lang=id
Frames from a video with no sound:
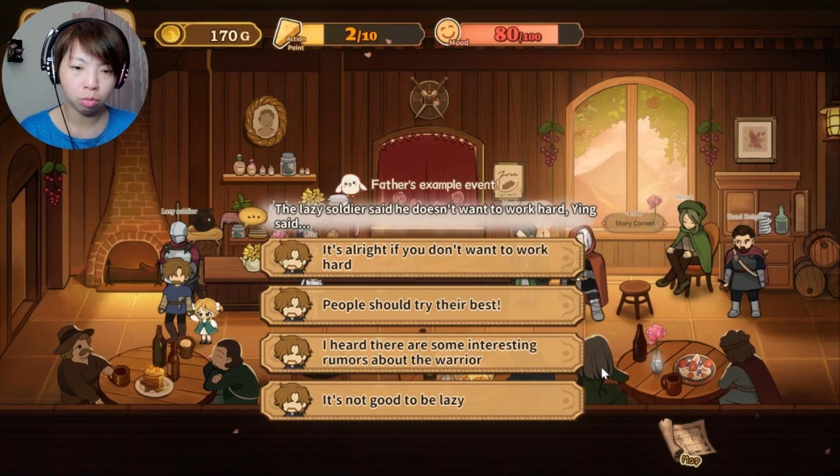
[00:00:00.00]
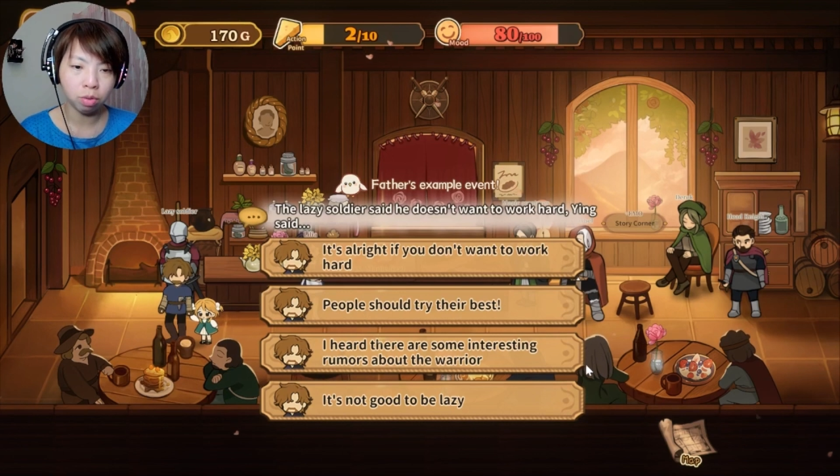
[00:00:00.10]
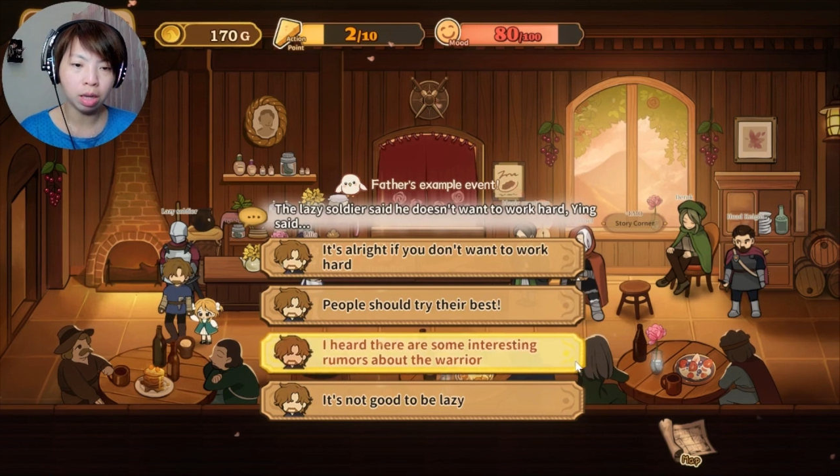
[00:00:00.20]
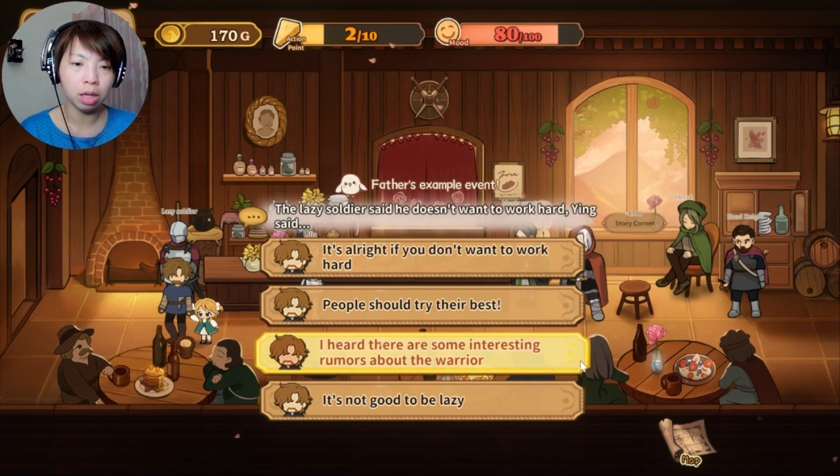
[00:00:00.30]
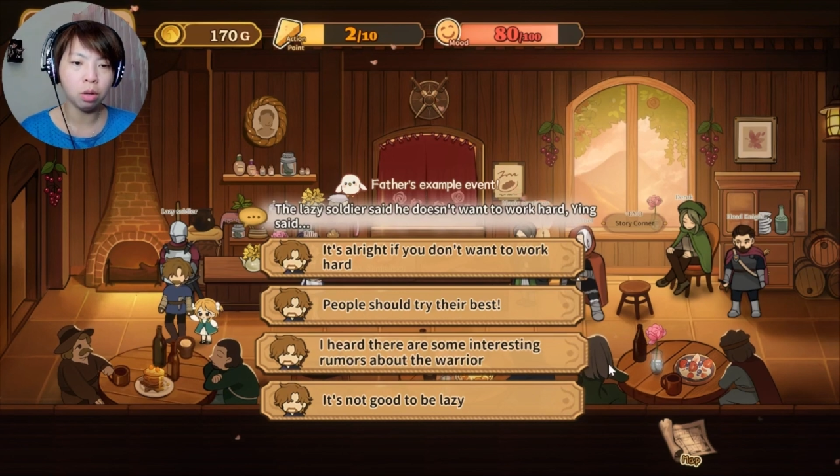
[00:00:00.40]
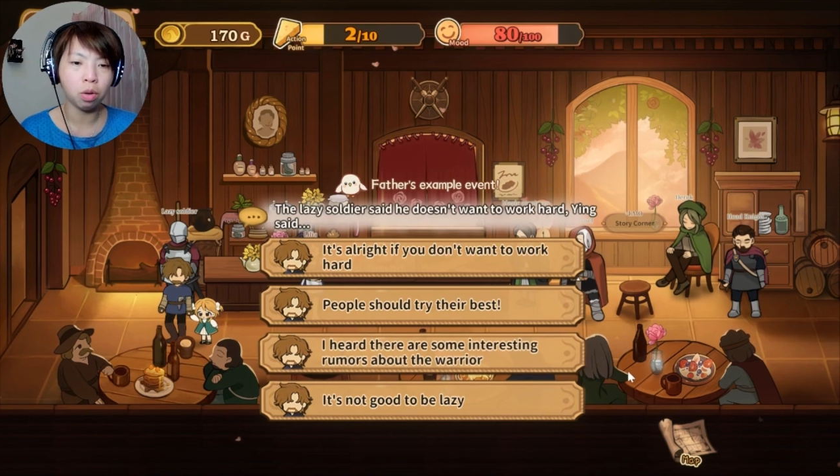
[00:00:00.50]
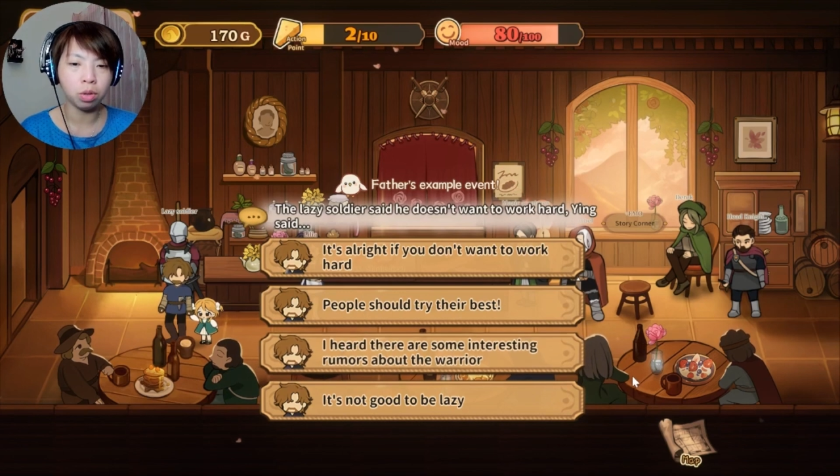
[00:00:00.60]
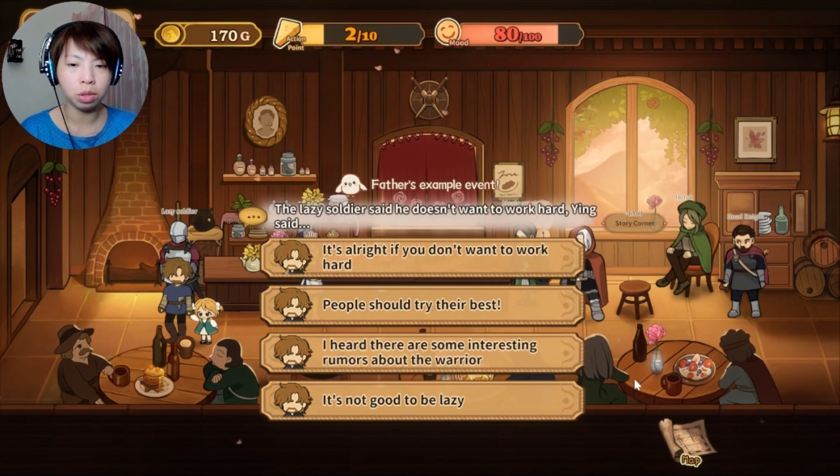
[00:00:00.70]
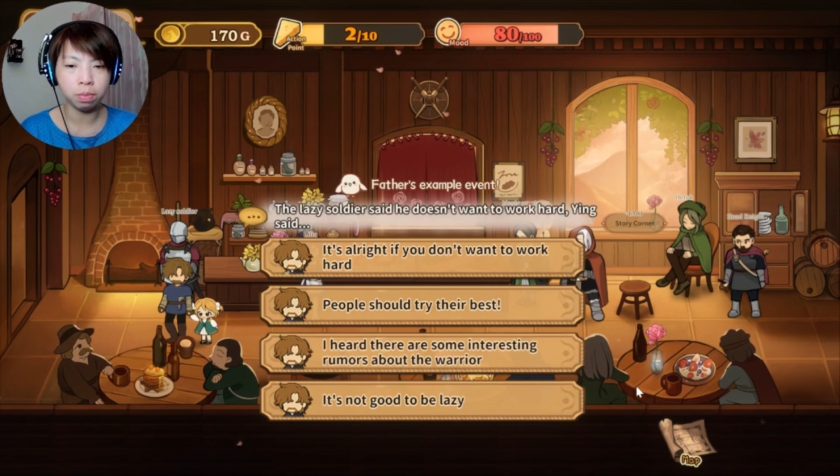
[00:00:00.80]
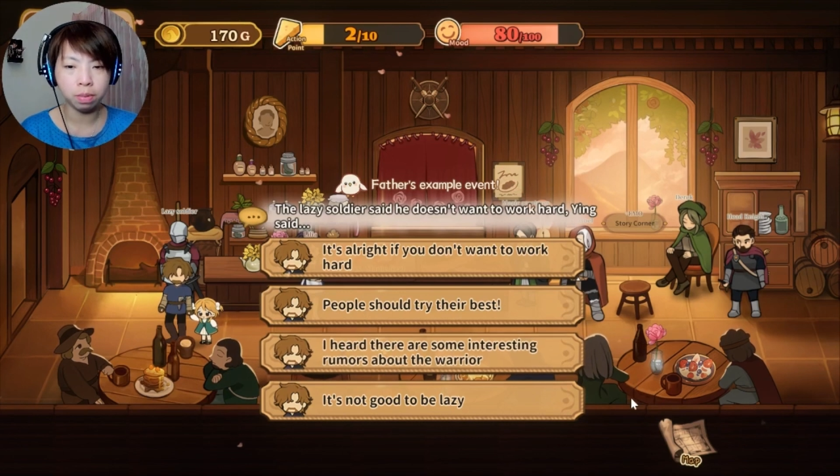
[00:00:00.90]
itu wah ini
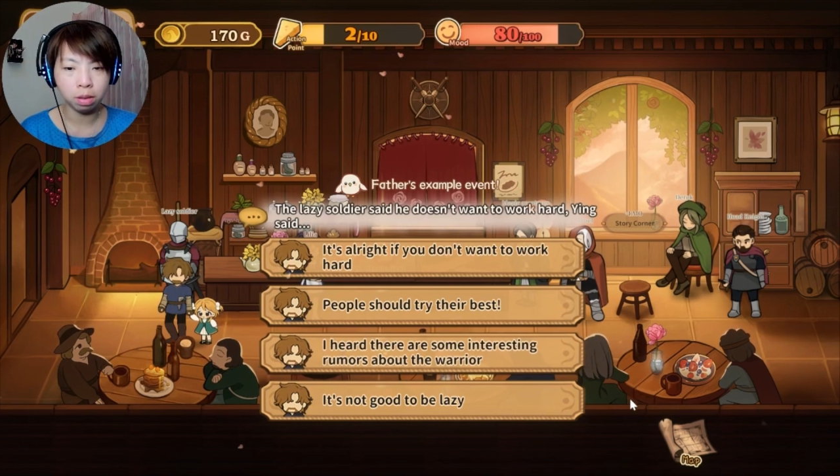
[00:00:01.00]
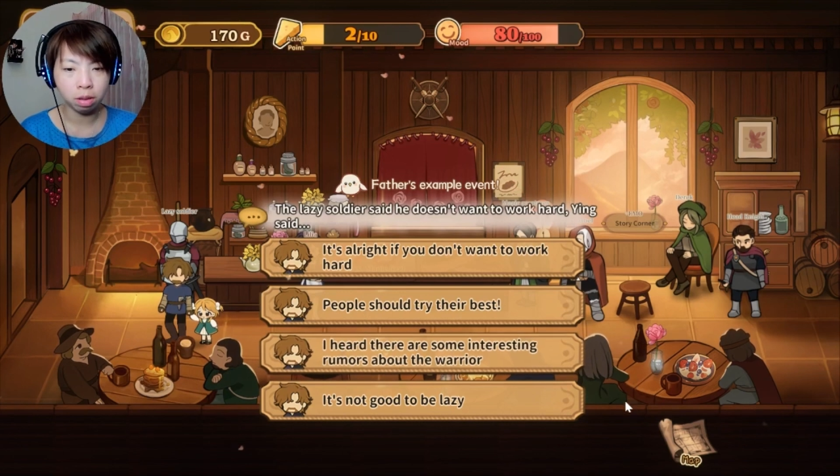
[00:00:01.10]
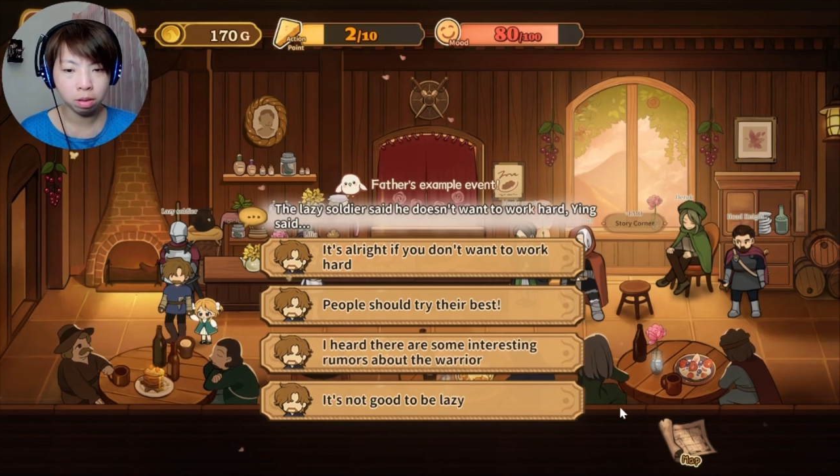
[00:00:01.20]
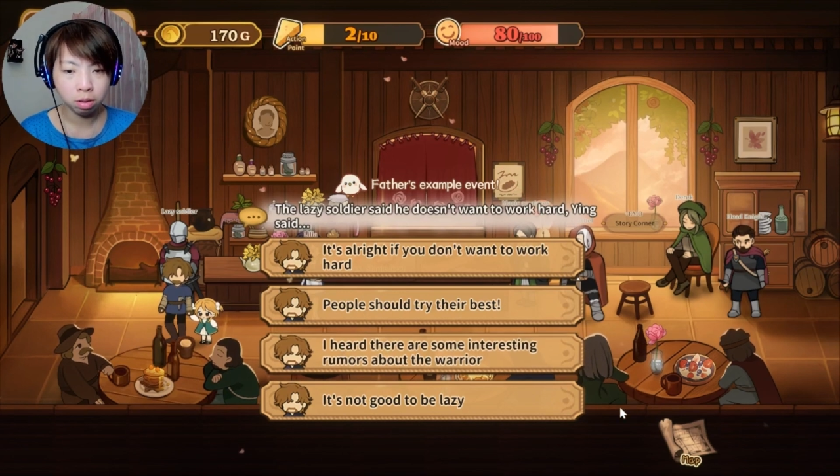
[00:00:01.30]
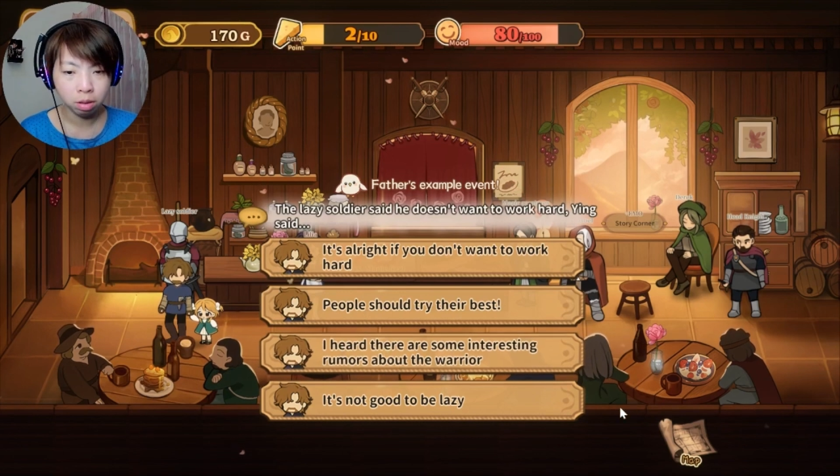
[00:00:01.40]
gosip ini